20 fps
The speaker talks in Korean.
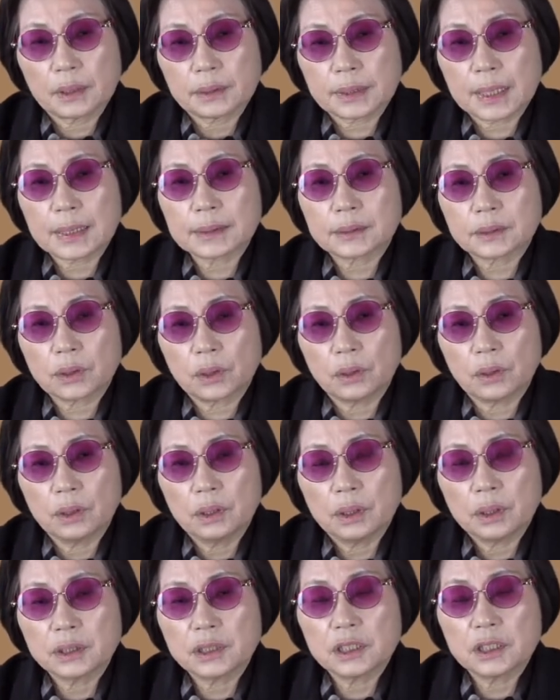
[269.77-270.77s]

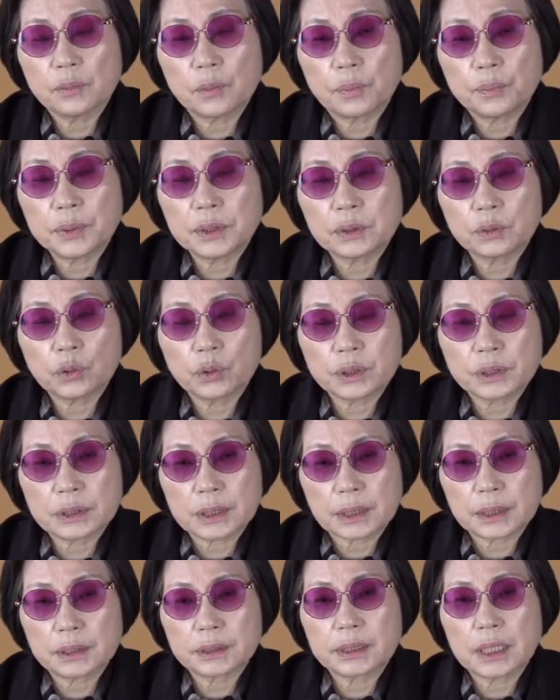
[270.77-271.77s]
따서 흔들림에 피는
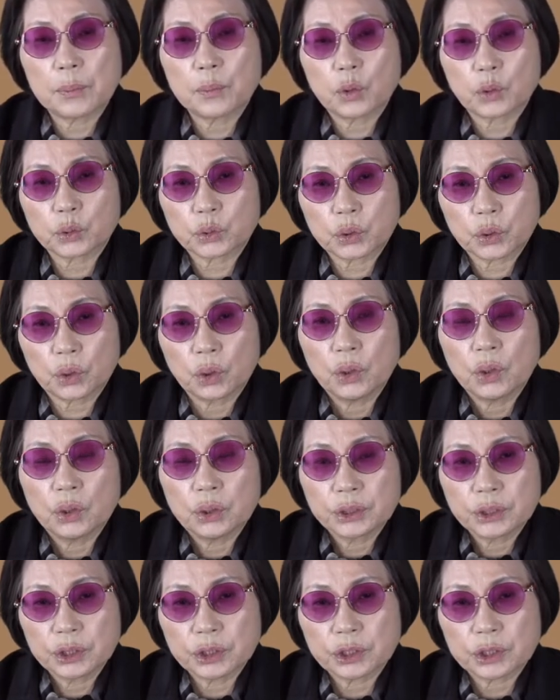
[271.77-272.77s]
꽃이라는 제목도
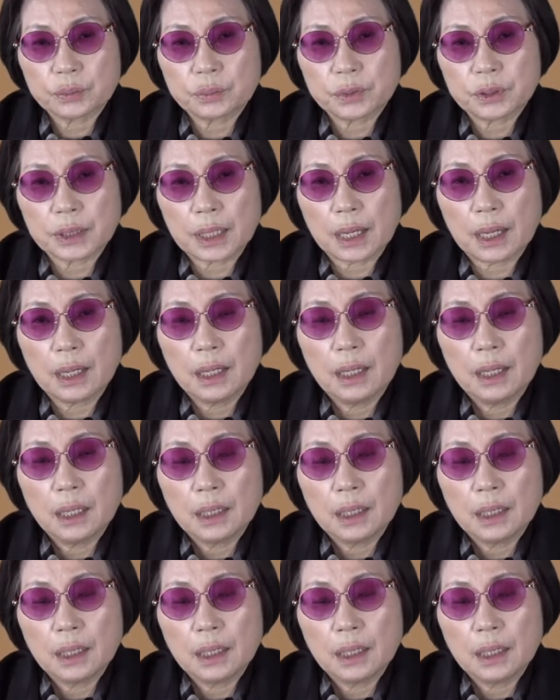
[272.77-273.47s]
지었습니다.